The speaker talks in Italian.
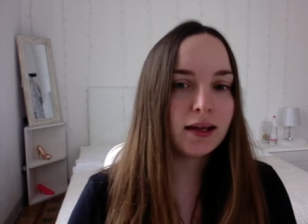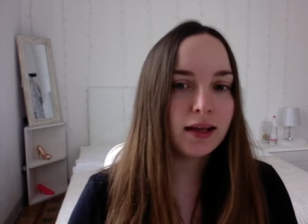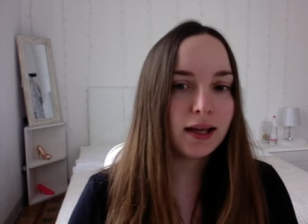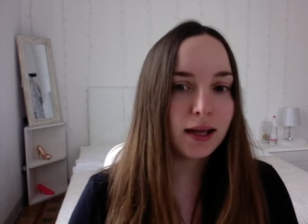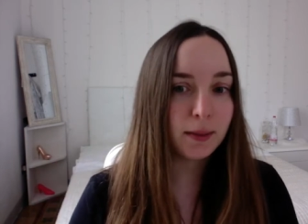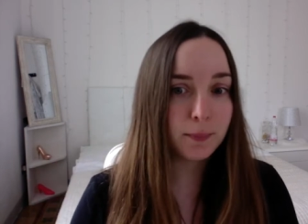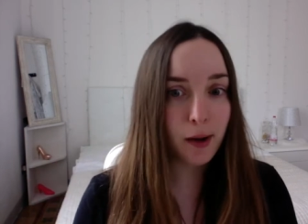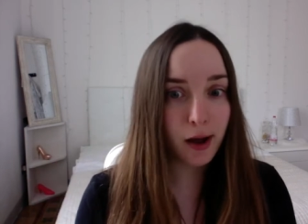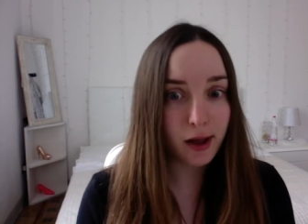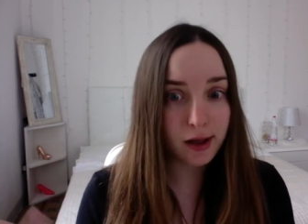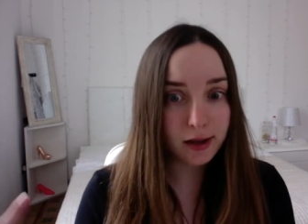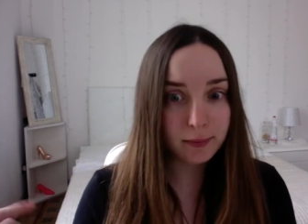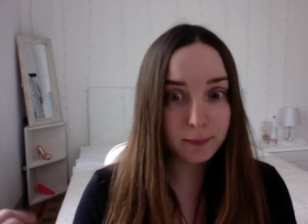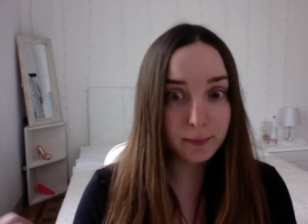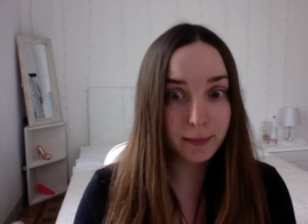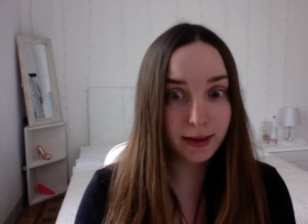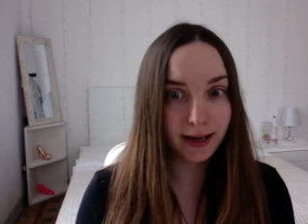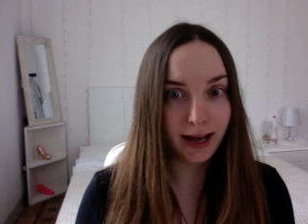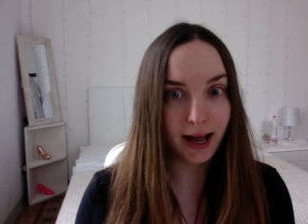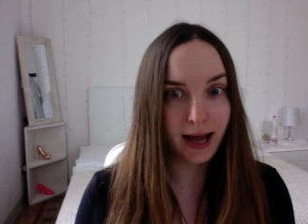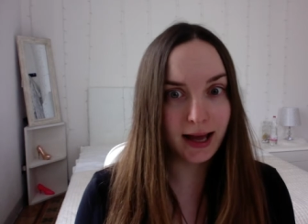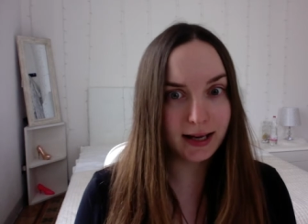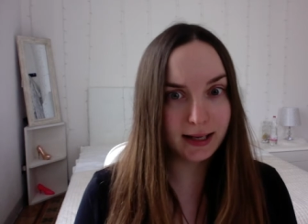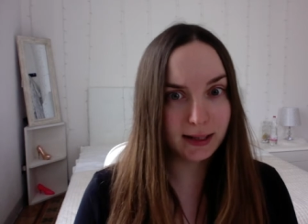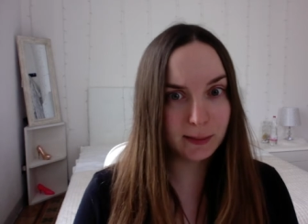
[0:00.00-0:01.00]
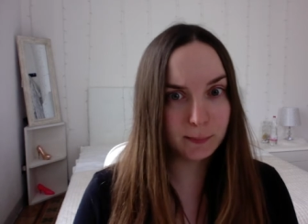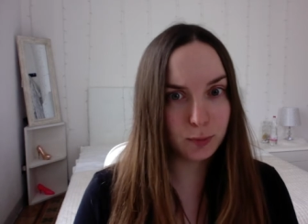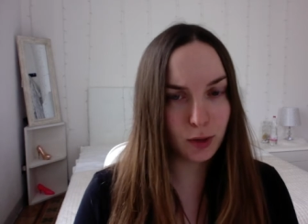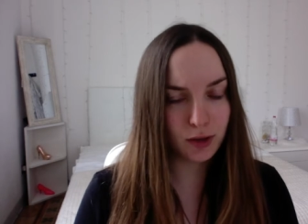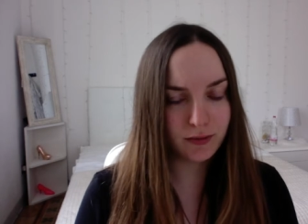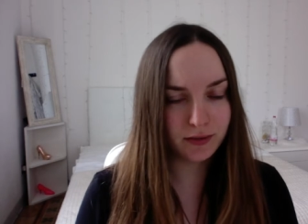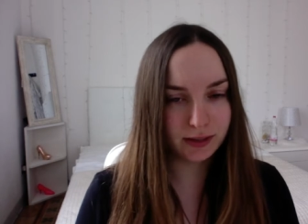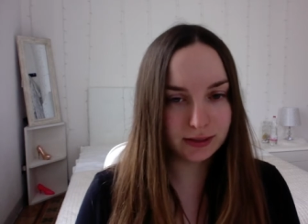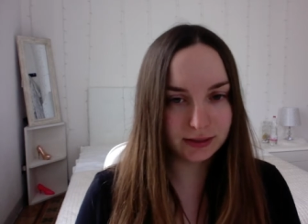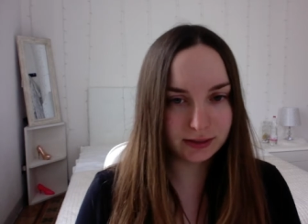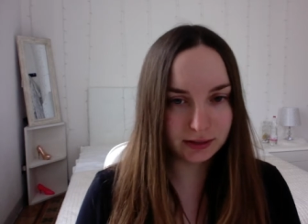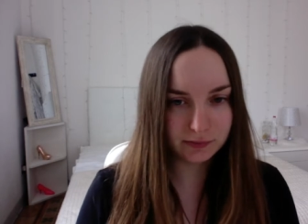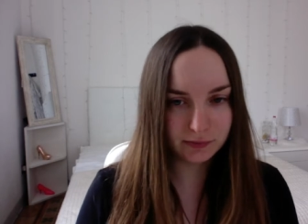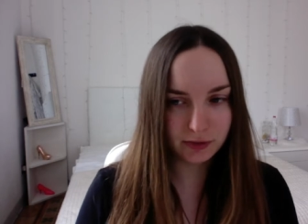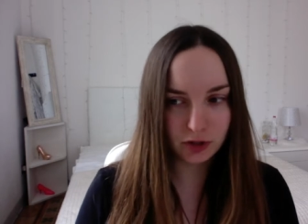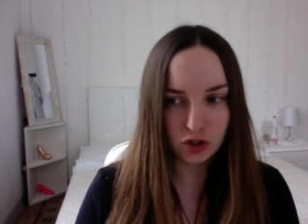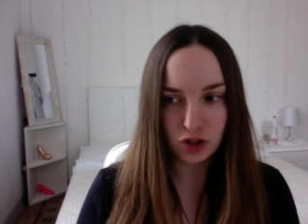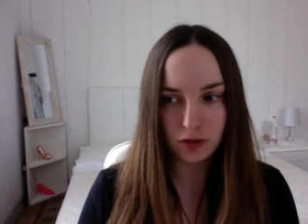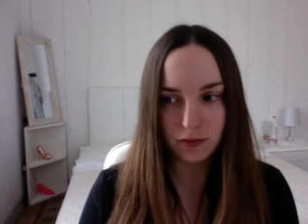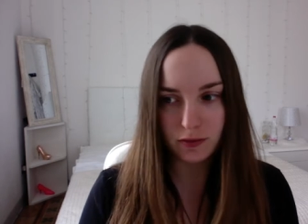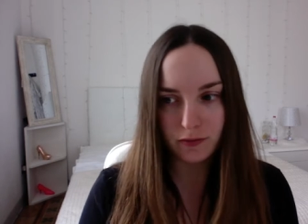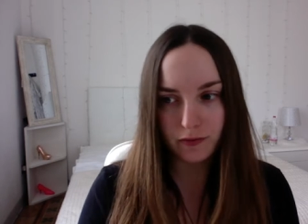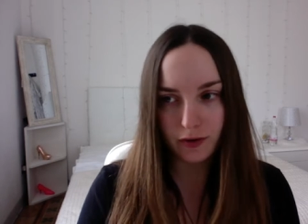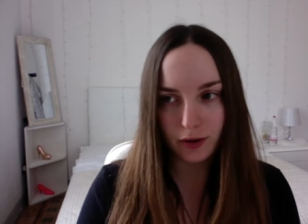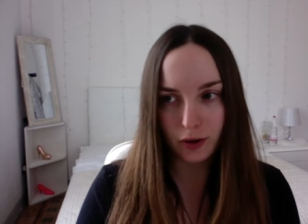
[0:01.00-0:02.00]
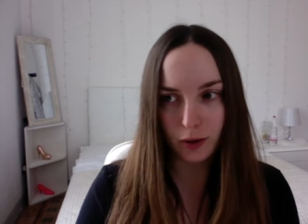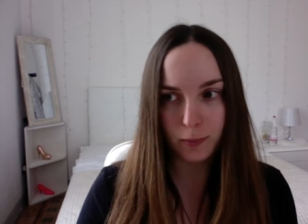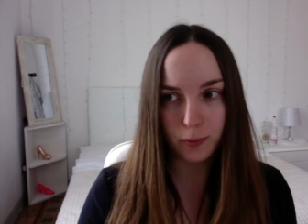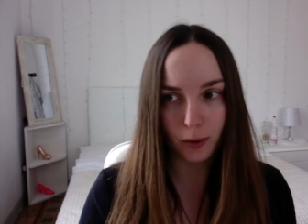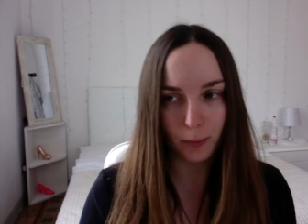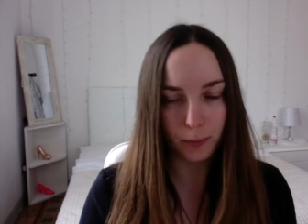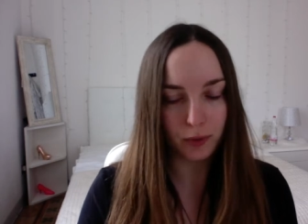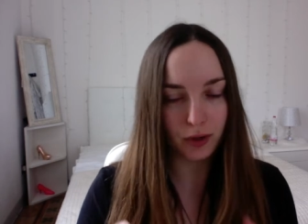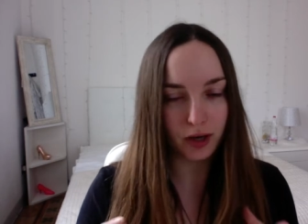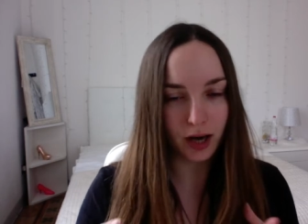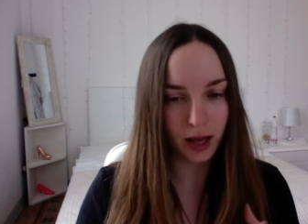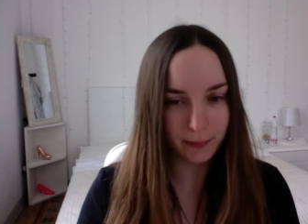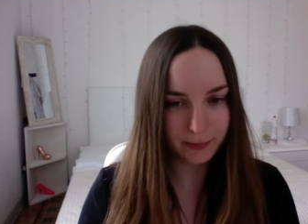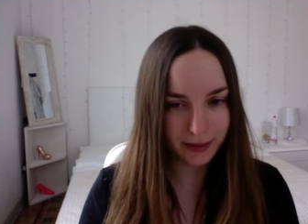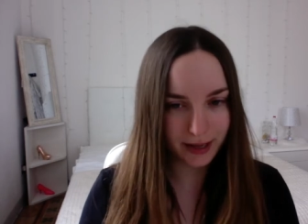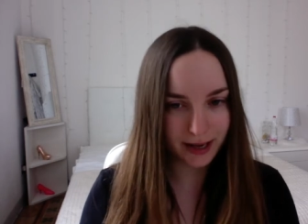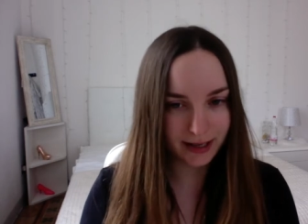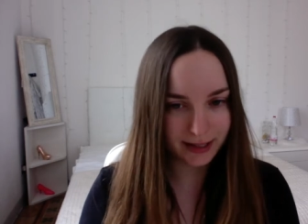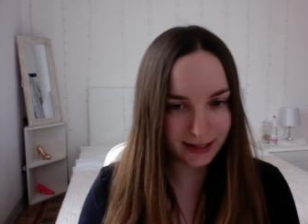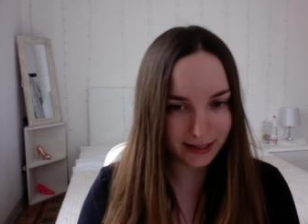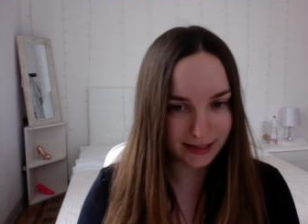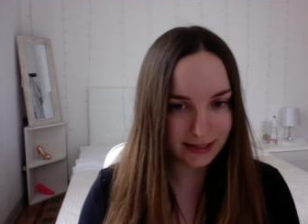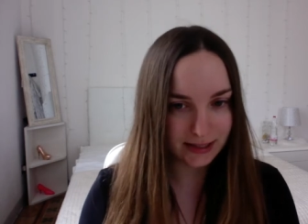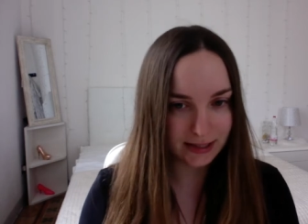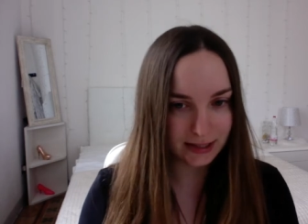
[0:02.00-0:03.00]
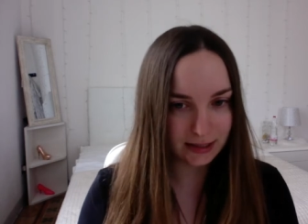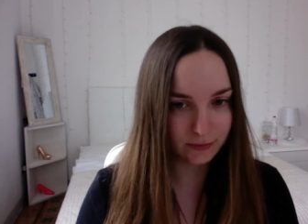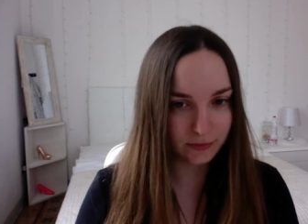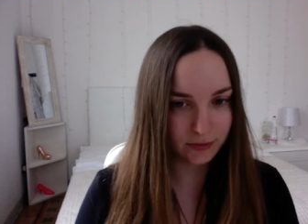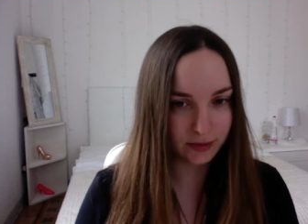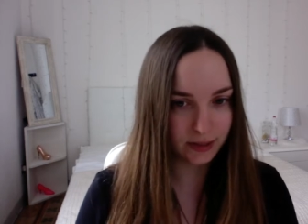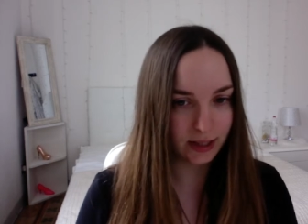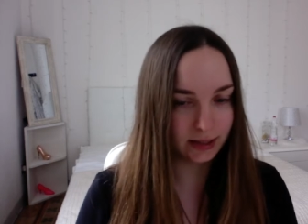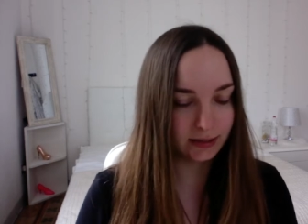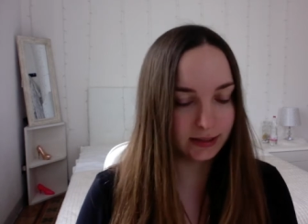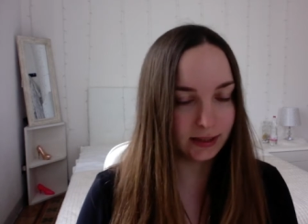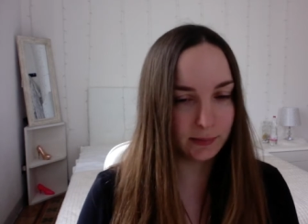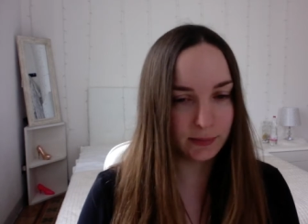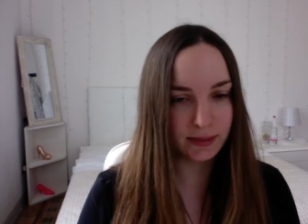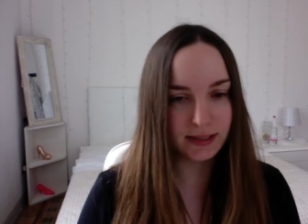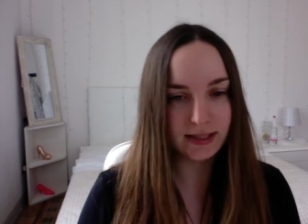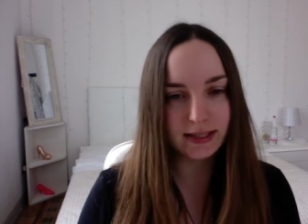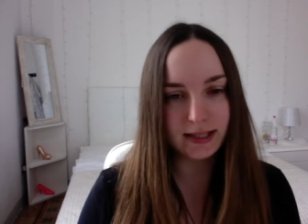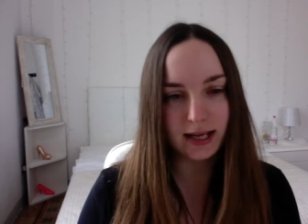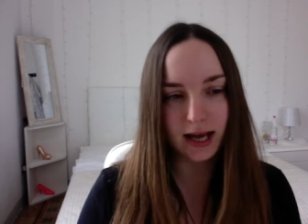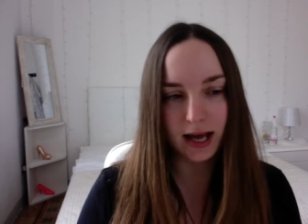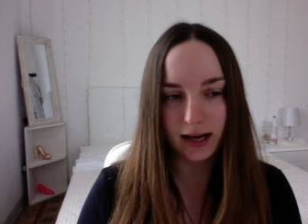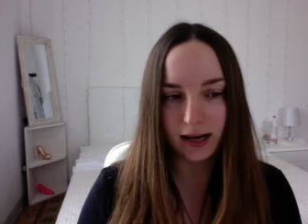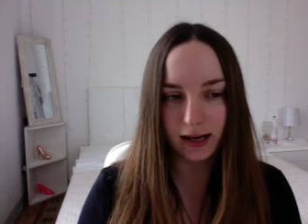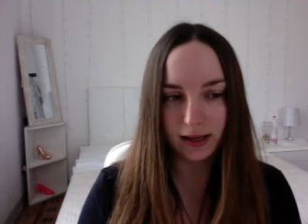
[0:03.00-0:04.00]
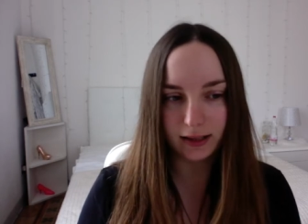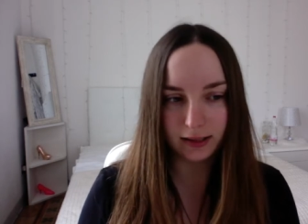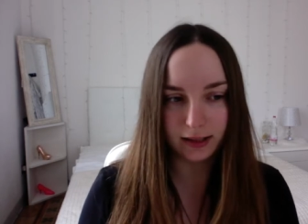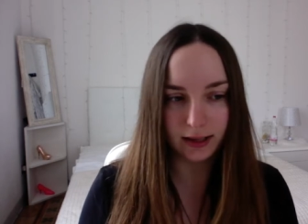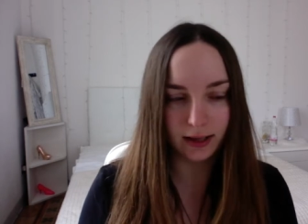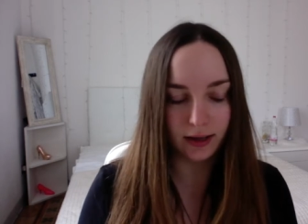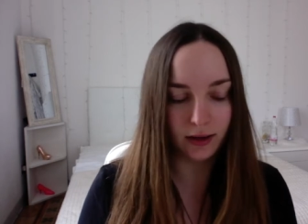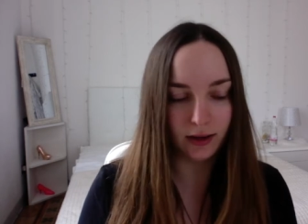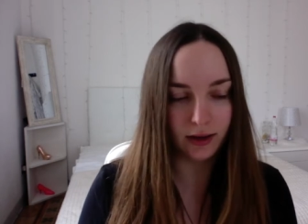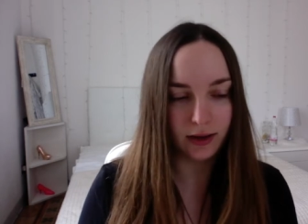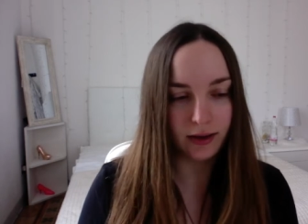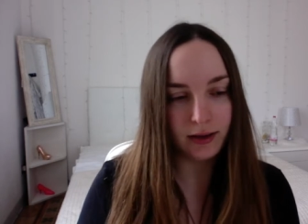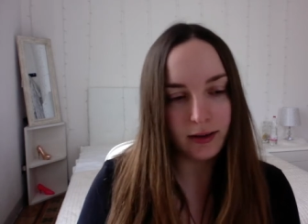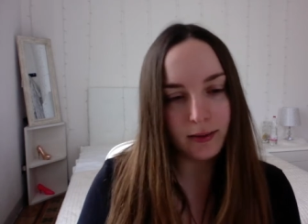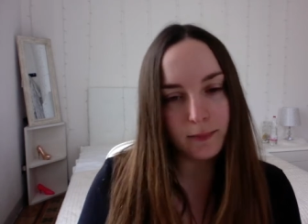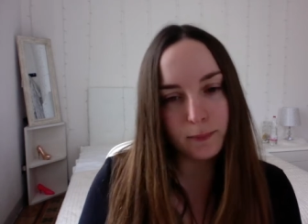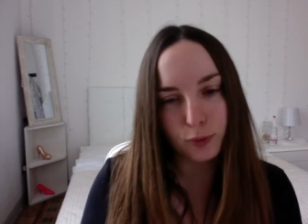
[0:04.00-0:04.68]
e poi magari più avanti invece vi farò proprio la mia classifica dei mascara che